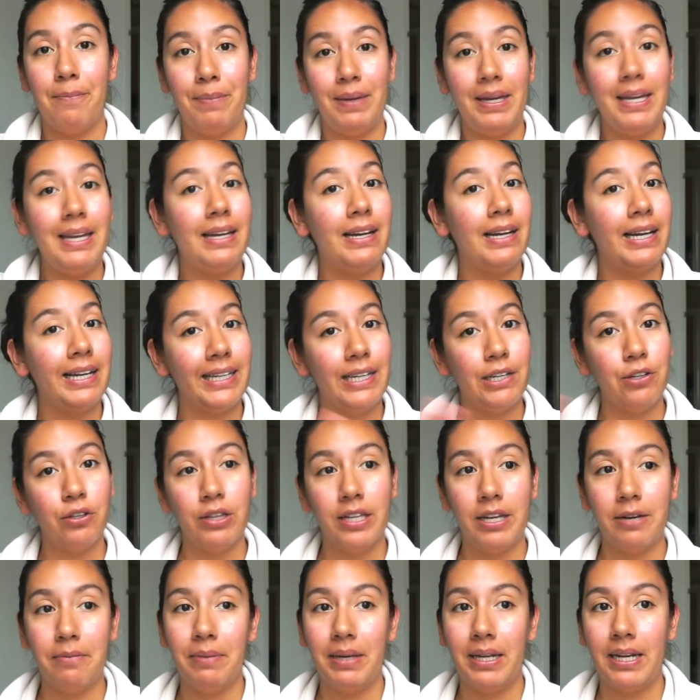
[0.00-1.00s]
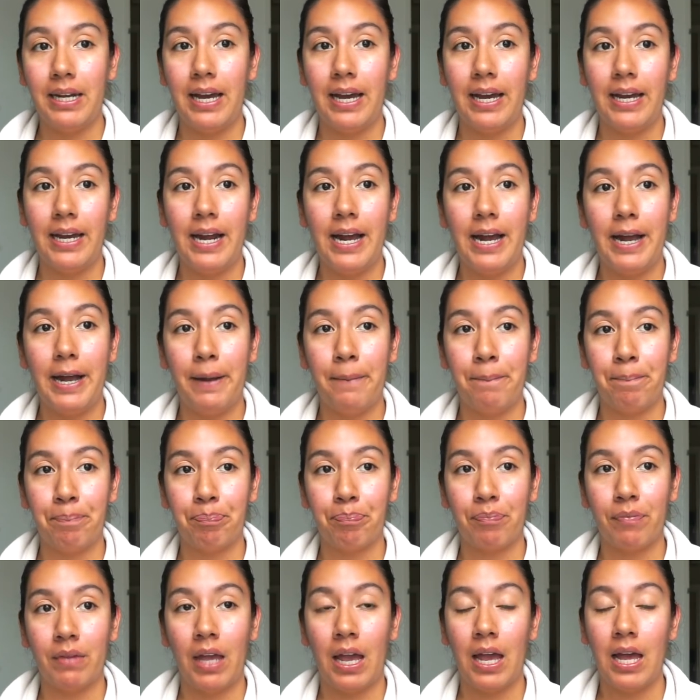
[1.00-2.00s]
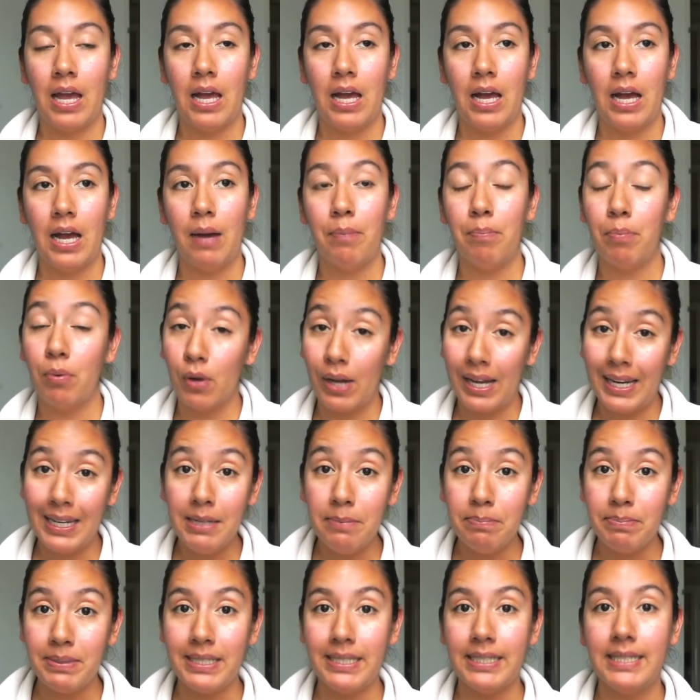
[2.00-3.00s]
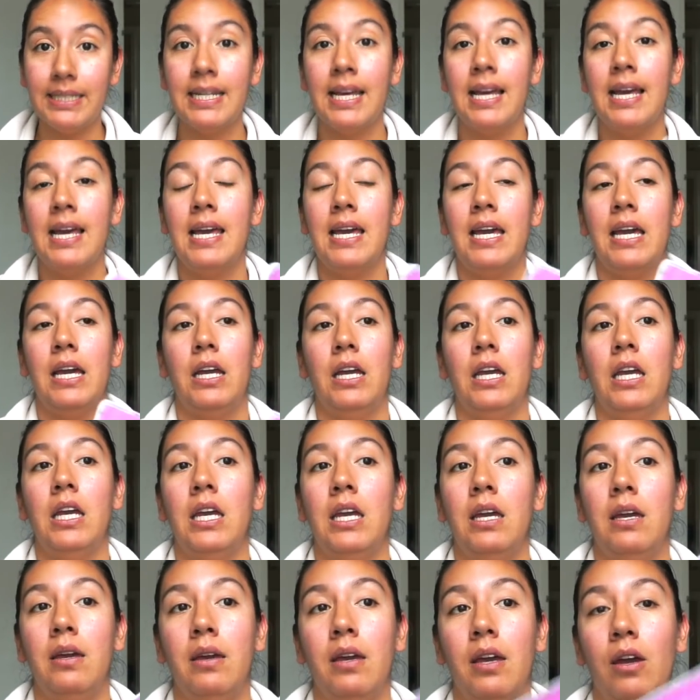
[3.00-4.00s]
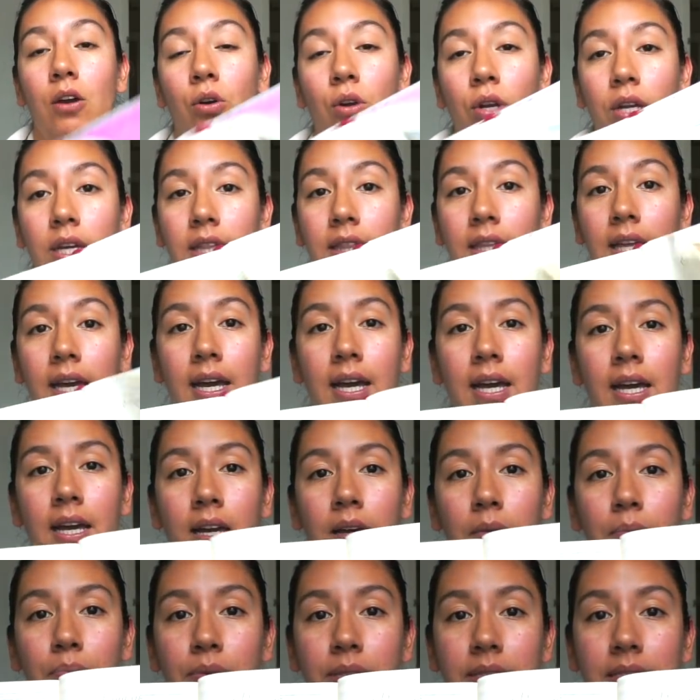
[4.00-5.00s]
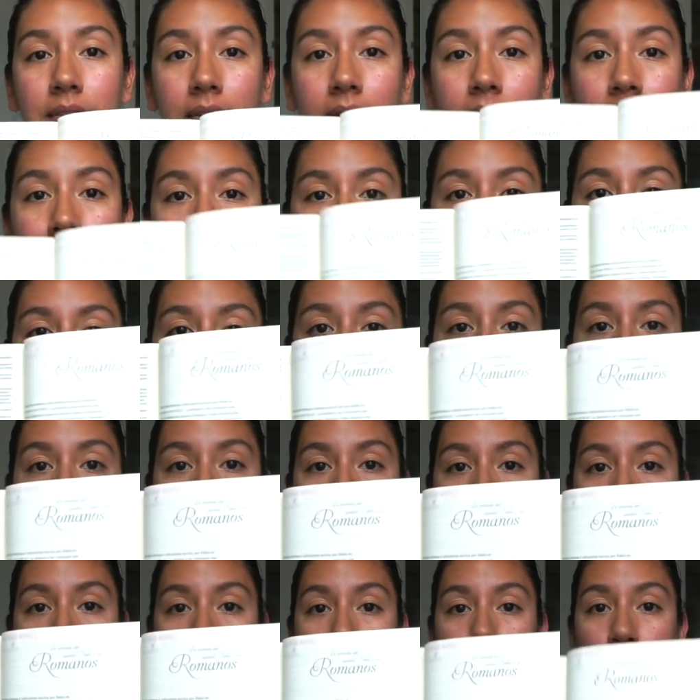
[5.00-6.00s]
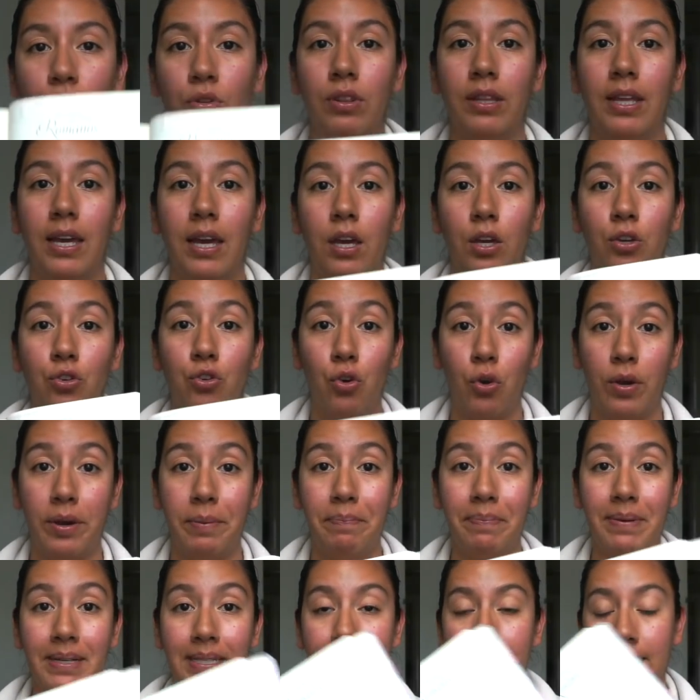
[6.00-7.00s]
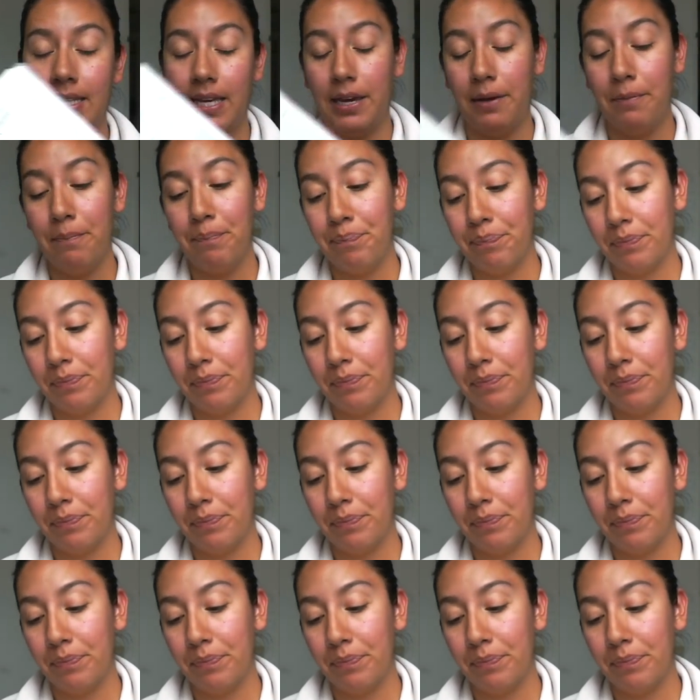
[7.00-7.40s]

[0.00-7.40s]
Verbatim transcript: y la quiero terminar a Apocalipsis. Y ahorita, pues aquí está Romanos donde yo empecé,